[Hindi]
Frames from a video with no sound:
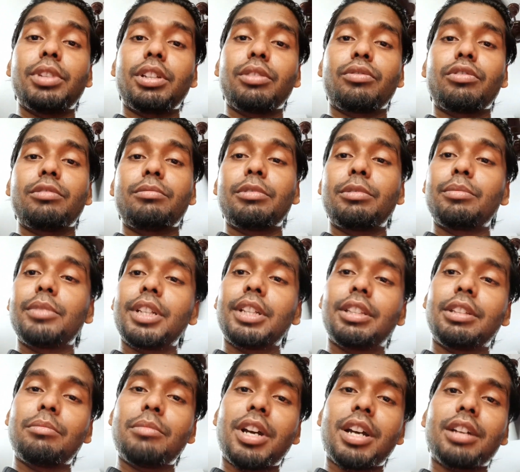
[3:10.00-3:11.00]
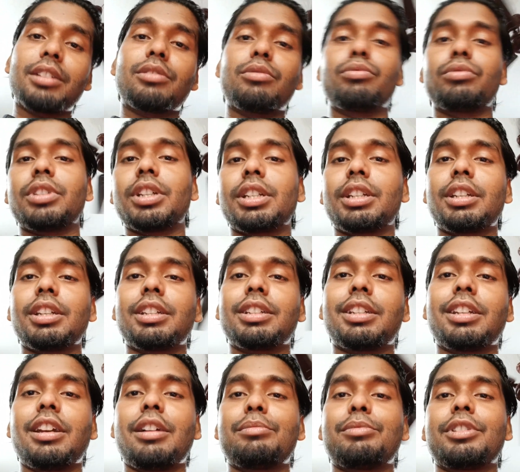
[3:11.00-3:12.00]
बिल्कुल भी मेरा दिमाग से उतर गया
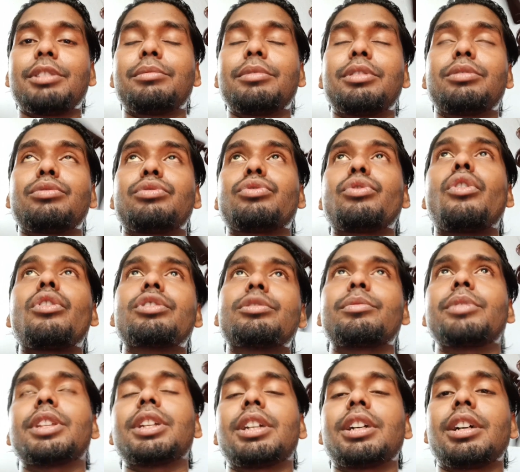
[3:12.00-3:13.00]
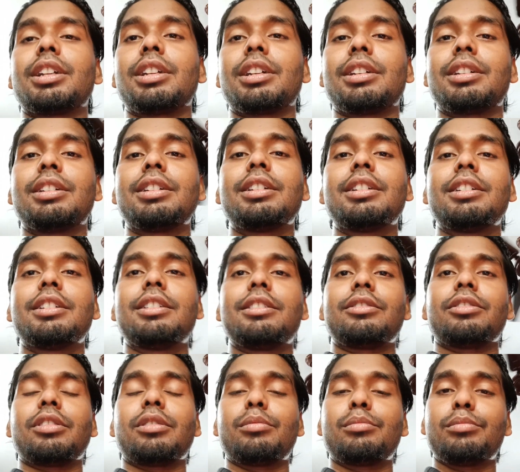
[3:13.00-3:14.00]
कि आप सभी को शॉर्ट्स भी दिखाना
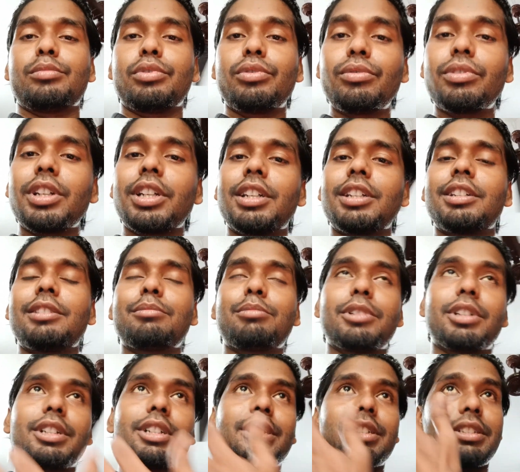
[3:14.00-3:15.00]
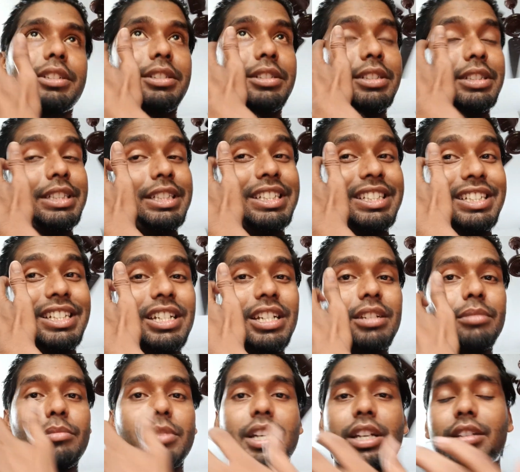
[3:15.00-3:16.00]
तो हम भूल गए बट uh,
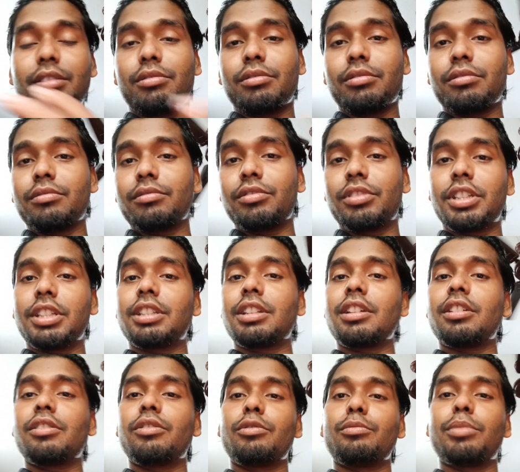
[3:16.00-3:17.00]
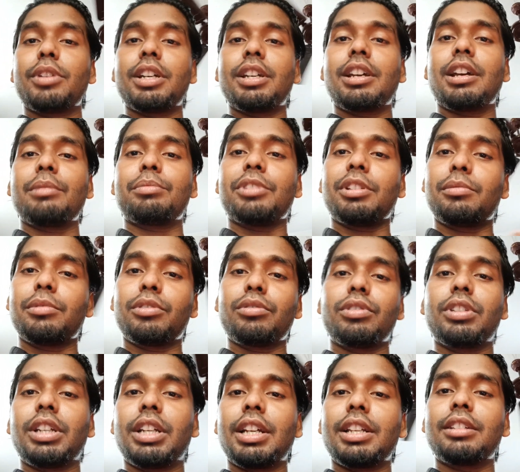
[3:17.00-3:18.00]
घर में आए तो जितना हो पाया आप सभी
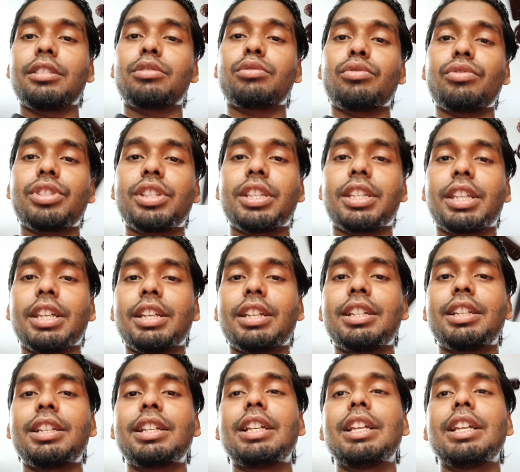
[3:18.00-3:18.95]
को दिखाने की कोशिश किए